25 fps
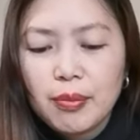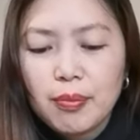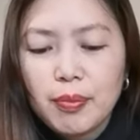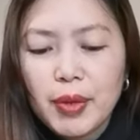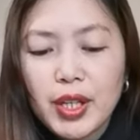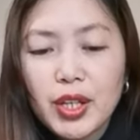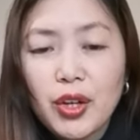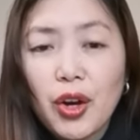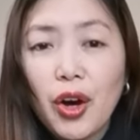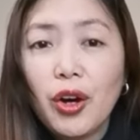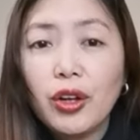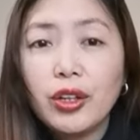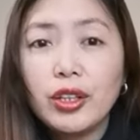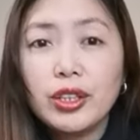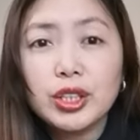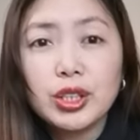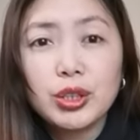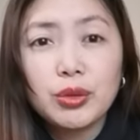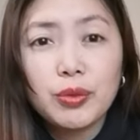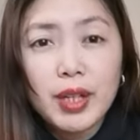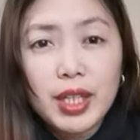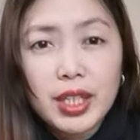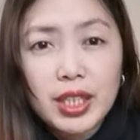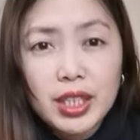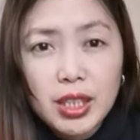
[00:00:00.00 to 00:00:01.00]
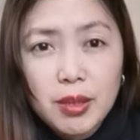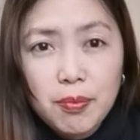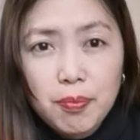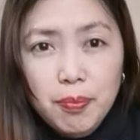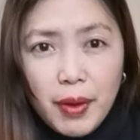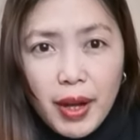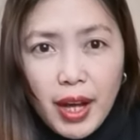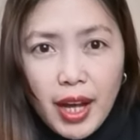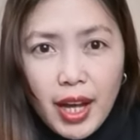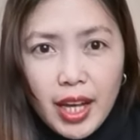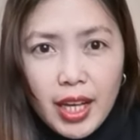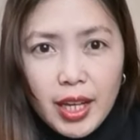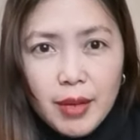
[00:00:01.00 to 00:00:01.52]
By August
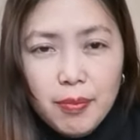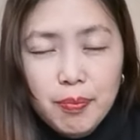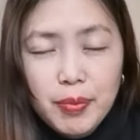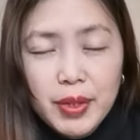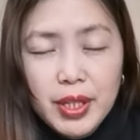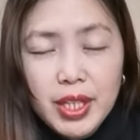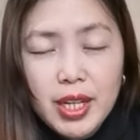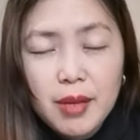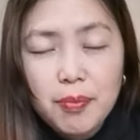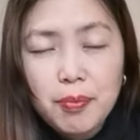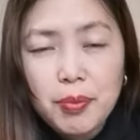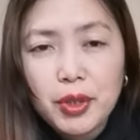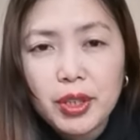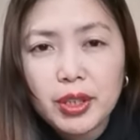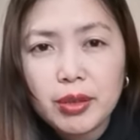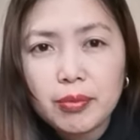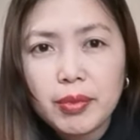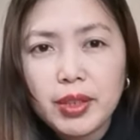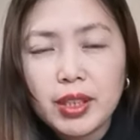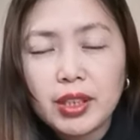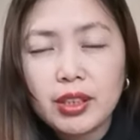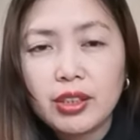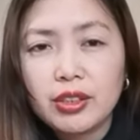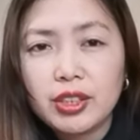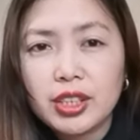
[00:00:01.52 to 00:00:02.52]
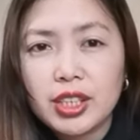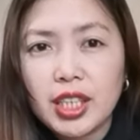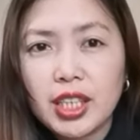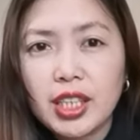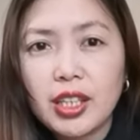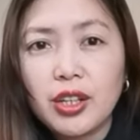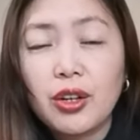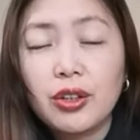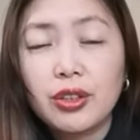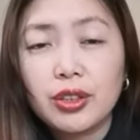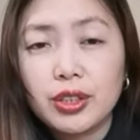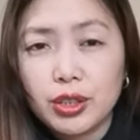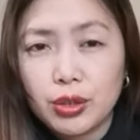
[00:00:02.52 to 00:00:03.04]
25, pina-appointment ko
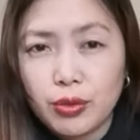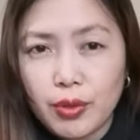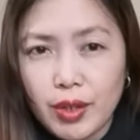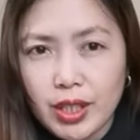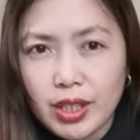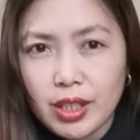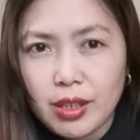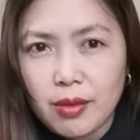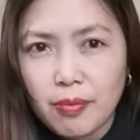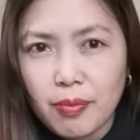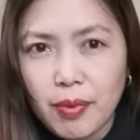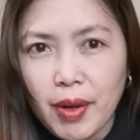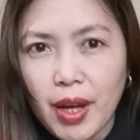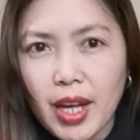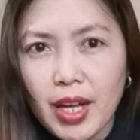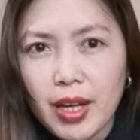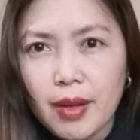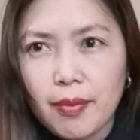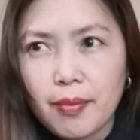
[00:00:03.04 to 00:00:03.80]
siya ng August 25.